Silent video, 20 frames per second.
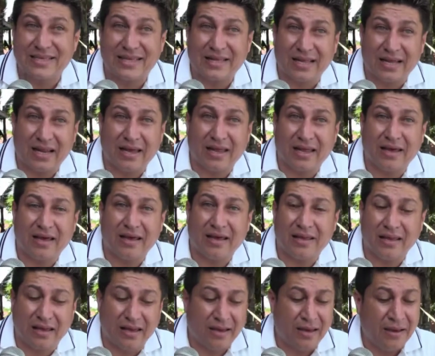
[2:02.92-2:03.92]
se entere
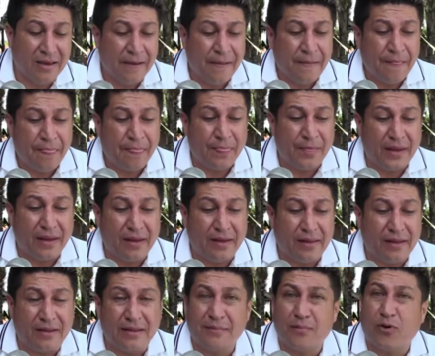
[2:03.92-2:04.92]

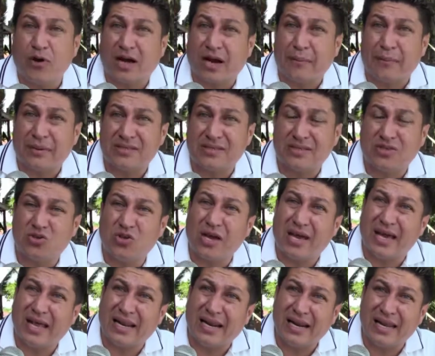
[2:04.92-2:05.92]
del tipo de
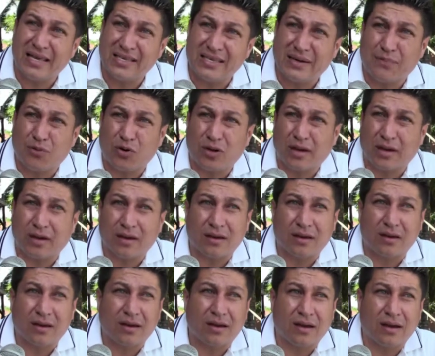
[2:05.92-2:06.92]
capacitaciones que él realiza
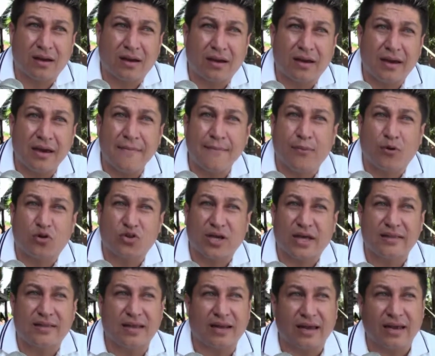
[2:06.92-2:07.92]
porque es
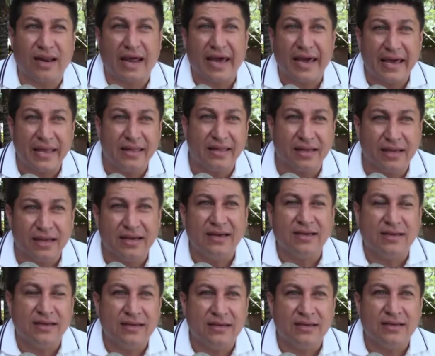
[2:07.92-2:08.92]
importante que la gente
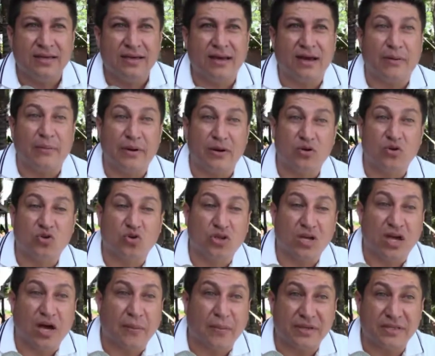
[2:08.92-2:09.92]
eh, al menos con
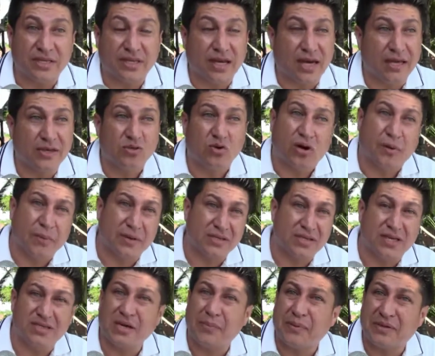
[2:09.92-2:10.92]
discapacidades o
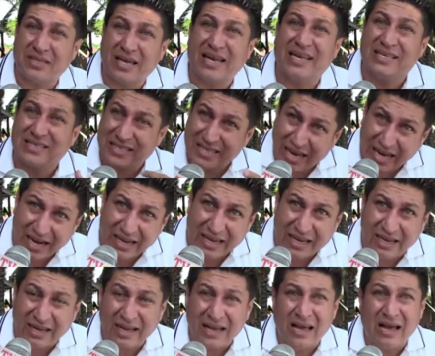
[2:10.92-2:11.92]
capacidades especiales,
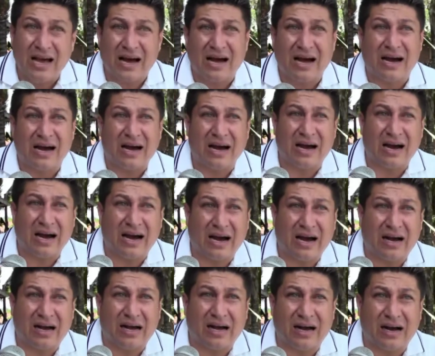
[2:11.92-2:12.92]
salgan
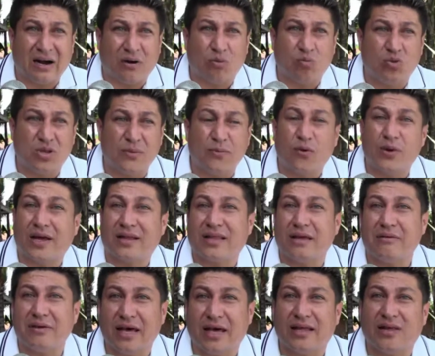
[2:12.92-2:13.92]
a, un tipo de
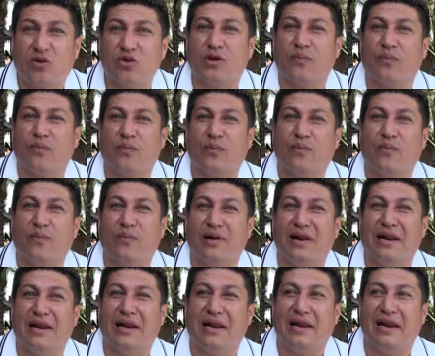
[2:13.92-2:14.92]
actividad donde,
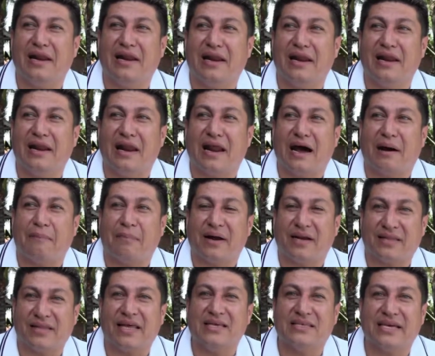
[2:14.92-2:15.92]

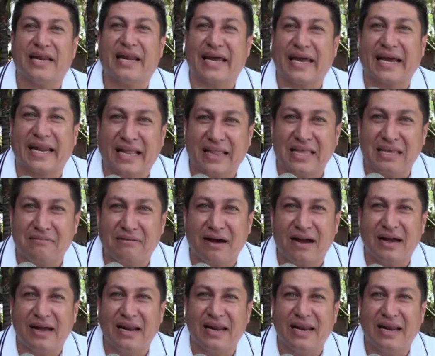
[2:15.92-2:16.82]
aparte de ser recreativa,